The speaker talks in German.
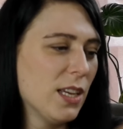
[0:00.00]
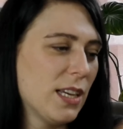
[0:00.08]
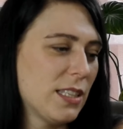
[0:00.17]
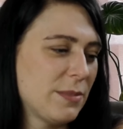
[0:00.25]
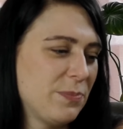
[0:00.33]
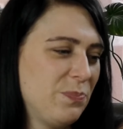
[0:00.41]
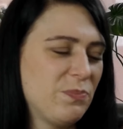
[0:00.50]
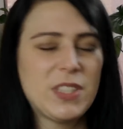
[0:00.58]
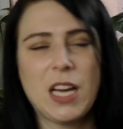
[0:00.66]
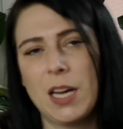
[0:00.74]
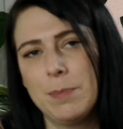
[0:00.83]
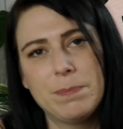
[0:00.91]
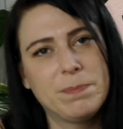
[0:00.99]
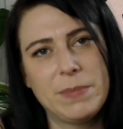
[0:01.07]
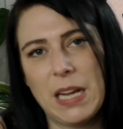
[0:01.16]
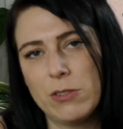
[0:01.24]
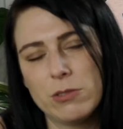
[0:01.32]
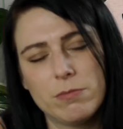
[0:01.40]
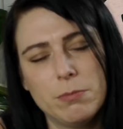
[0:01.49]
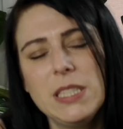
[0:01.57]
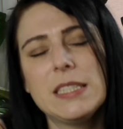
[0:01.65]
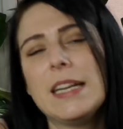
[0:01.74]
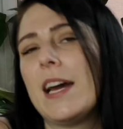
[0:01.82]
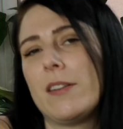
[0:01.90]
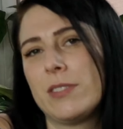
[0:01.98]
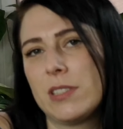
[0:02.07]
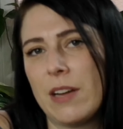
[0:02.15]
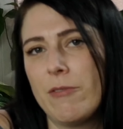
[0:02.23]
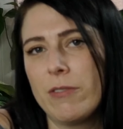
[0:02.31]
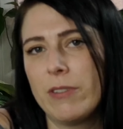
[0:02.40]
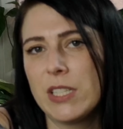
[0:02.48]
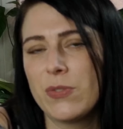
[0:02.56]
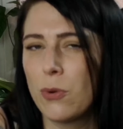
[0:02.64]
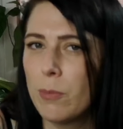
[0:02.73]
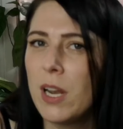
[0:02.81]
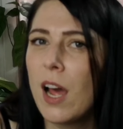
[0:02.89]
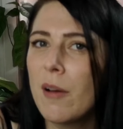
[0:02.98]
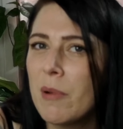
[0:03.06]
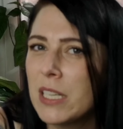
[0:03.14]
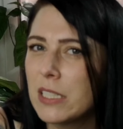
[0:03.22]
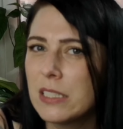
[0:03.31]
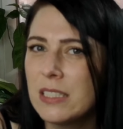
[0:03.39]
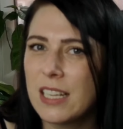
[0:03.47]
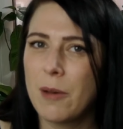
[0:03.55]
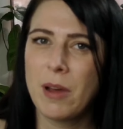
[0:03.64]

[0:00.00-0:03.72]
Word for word: Ähm, da, also mich nervt es einfach, weil es Fummelarbeit ist,